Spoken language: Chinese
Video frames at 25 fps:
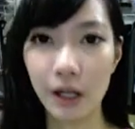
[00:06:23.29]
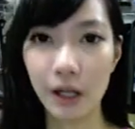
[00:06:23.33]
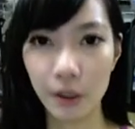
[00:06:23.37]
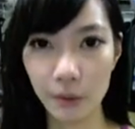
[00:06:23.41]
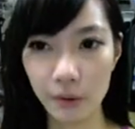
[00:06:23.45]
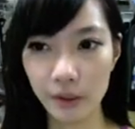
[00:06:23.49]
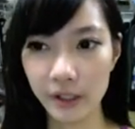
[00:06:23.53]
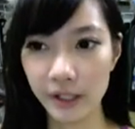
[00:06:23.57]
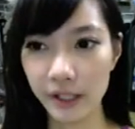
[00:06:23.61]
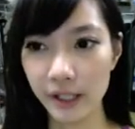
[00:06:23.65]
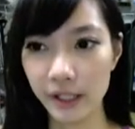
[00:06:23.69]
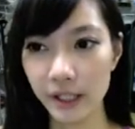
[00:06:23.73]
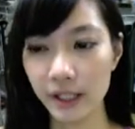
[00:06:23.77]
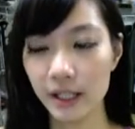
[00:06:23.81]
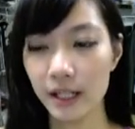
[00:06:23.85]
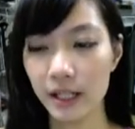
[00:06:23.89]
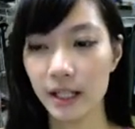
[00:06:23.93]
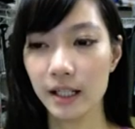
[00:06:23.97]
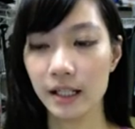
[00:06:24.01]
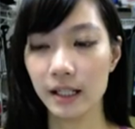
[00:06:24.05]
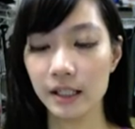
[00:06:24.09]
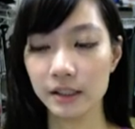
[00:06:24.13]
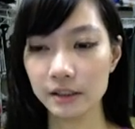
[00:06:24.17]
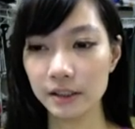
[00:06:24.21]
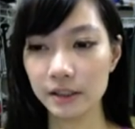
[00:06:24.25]
回，
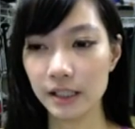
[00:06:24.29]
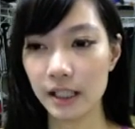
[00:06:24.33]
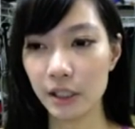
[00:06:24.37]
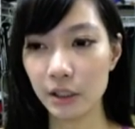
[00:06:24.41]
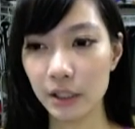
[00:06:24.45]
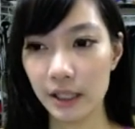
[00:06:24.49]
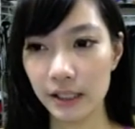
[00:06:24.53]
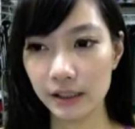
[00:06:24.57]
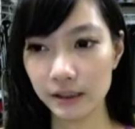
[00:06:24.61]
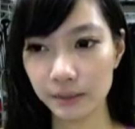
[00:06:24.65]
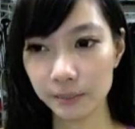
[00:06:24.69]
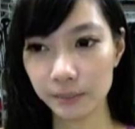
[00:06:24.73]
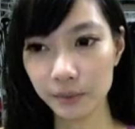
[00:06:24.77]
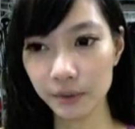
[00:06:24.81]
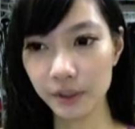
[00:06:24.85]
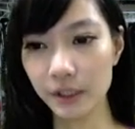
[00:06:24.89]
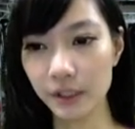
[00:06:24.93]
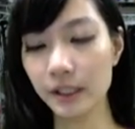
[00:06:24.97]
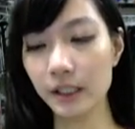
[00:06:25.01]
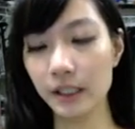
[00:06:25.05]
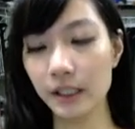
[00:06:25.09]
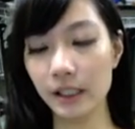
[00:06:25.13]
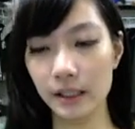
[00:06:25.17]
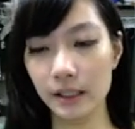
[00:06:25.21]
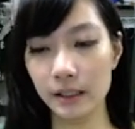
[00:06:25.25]
可是他还是不理
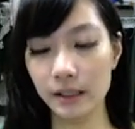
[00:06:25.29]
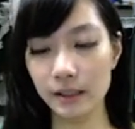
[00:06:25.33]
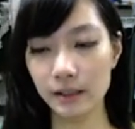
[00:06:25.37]
你